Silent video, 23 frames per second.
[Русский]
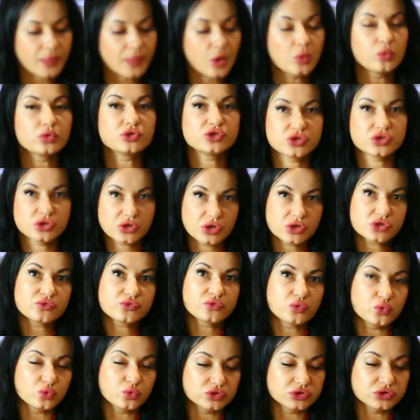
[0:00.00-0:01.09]
Очень даже
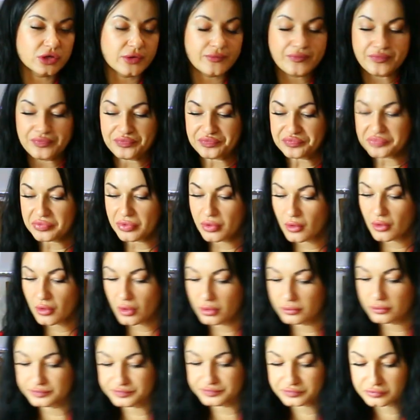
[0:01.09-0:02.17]
вкусно.
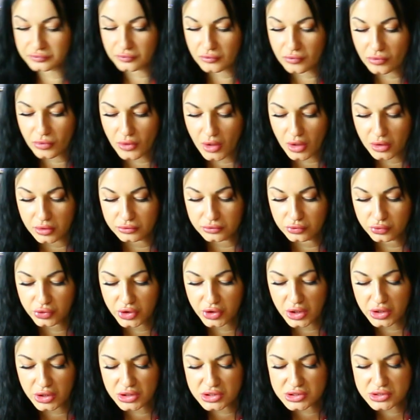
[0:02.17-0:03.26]
Ну,
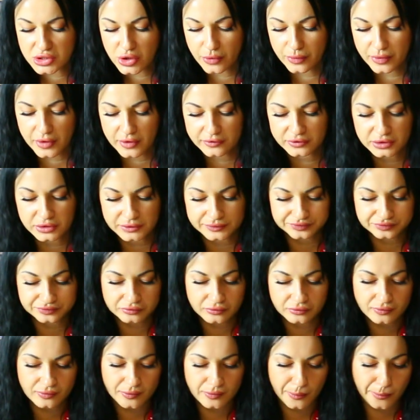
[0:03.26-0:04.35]
я не знаю, правда,
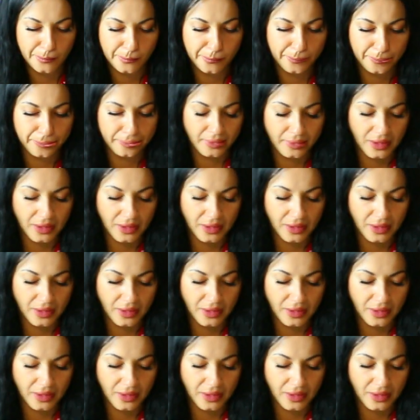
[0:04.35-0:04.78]
в